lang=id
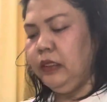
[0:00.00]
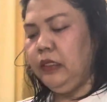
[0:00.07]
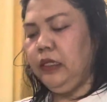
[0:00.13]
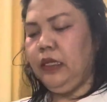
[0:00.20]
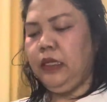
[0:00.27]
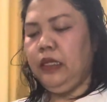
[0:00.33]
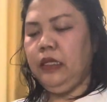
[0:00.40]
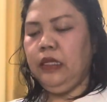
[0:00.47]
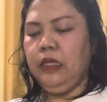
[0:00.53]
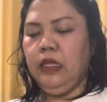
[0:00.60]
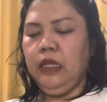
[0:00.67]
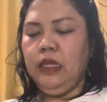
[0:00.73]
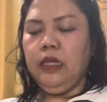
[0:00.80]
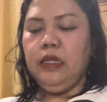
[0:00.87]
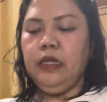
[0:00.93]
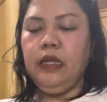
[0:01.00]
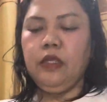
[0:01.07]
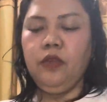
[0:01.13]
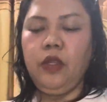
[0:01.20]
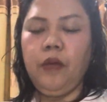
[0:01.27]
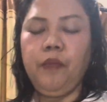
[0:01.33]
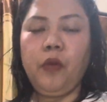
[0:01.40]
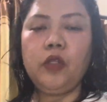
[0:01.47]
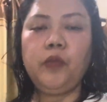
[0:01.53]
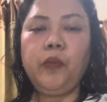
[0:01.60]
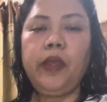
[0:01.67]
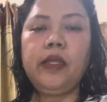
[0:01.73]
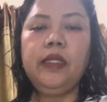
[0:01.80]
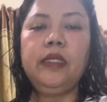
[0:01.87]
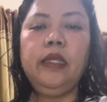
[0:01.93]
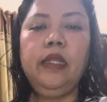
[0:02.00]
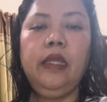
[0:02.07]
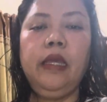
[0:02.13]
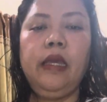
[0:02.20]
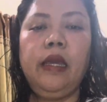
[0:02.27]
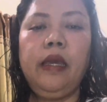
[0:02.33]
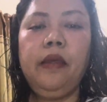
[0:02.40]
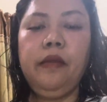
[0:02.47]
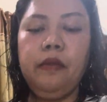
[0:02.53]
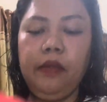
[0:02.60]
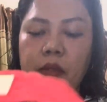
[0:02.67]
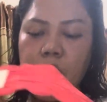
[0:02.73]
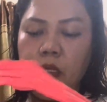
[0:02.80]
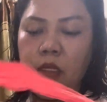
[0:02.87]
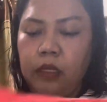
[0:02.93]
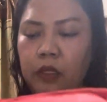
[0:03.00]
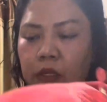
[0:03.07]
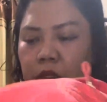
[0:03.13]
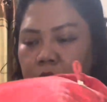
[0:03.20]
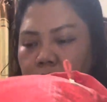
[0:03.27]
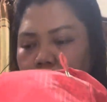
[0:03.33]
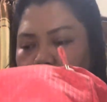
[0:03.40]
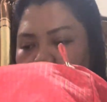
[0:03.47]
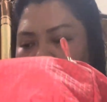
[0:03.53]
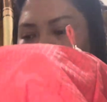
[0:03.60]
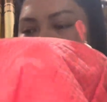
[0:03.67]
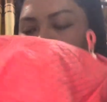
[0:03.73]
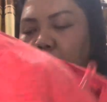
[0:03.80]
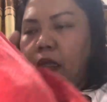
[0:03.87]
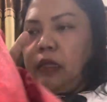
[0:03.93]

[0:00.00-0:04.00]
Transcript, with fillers: nih dia sudah prospek di sini ya oke